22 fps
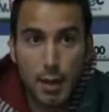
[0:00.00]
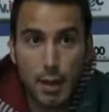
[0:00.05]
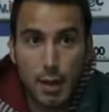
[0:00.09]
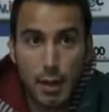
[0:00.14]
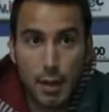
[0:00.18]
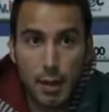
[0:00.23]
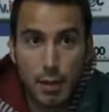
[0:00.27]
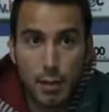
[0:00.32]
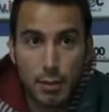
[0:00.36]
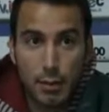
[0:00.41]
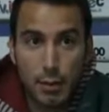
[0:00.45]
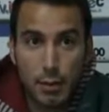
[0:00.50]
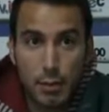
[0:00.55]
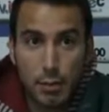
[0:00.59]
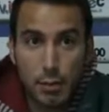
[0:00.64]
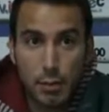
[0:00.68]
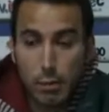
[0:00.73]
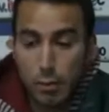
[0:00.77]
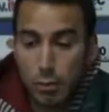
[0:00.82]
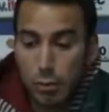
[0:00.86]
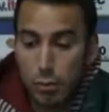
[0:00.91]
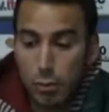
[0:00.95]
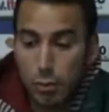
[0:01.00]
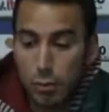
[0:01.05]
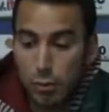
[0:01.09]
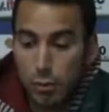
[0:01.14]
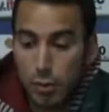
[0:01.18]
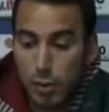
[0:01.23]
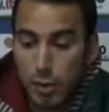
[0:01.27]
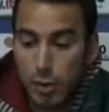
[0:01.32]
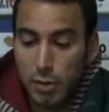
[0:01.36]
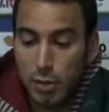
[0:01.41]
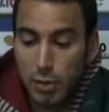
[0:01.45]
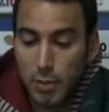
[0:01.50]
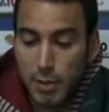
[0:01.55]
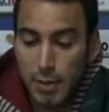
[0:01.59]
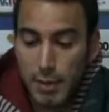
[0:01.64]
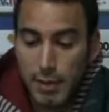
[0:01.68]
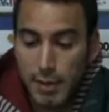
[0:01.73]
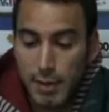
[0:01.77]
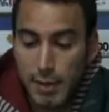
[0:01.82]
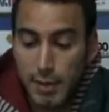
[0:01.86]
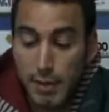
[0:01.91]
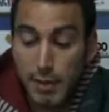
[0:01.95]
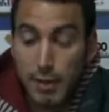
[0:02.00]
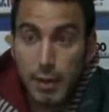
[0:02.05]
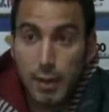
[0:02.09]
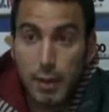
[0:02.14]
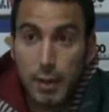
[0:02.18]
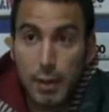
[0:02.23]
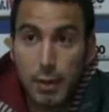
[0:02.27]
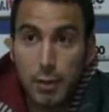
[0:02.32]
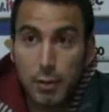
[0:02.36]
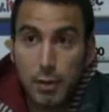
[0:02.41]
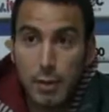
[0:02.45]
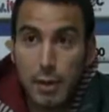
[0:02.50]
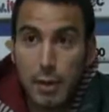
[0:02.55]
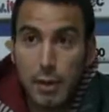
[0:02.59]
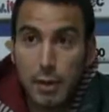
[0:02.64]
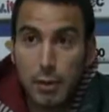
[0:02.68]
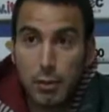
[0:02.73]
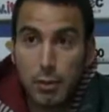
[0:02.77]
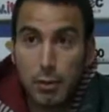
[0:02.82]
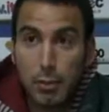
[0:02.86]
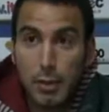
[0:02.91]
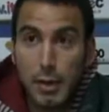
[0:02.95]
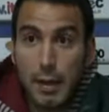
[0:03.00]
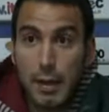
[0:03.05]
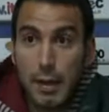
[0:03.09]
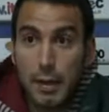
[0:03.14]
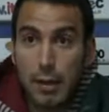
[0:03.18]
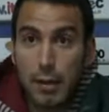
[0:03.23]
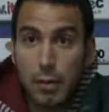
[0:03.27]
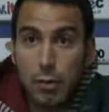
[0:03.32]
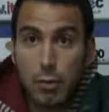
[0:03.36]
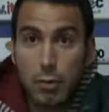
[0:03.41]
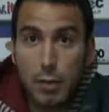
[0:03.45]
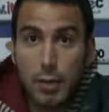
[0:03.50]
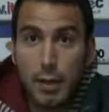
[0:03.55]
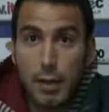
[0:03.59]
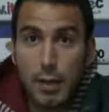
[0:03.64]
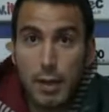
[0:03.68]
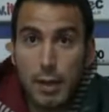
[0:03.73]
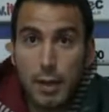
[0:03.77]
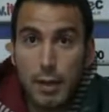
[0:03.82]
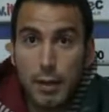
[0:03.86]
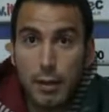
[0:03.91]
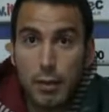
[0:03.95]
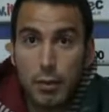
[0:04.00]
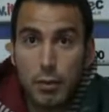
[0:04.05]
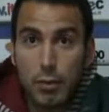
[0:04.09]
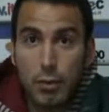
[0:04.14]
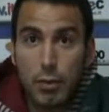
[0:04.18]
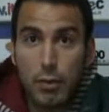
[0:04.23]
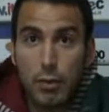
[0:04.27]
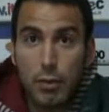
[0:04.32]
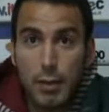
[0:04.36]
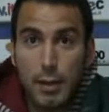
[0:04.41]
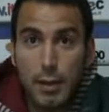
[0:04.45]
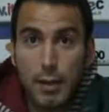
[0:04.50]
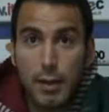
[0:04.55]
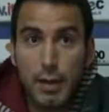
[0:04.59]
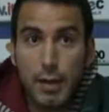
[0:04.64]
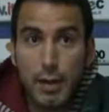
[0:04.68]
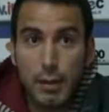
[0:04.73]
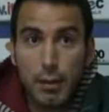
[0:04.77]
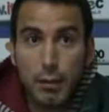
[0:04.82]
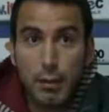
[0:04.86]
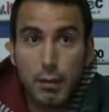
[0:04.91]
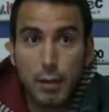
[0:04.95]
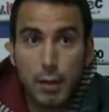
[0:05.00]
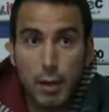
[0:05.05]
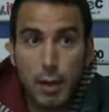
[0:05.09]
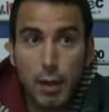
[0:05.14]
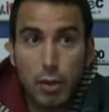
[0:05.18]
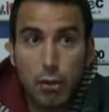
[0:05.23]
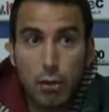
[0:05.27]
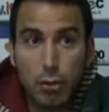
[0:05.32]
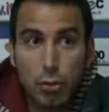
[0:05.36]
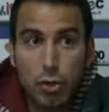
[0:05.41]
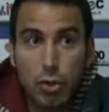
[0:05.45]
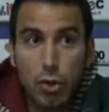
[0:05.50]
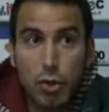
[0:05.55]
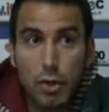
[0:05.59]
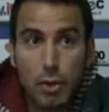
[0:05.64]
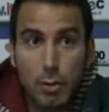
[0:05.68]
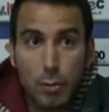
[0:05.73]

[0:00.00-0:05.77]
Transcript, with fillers: Hanno fatto molti gol sui calci piazzati, creano tanto, ma anche una squadra che soffre tanto, che concede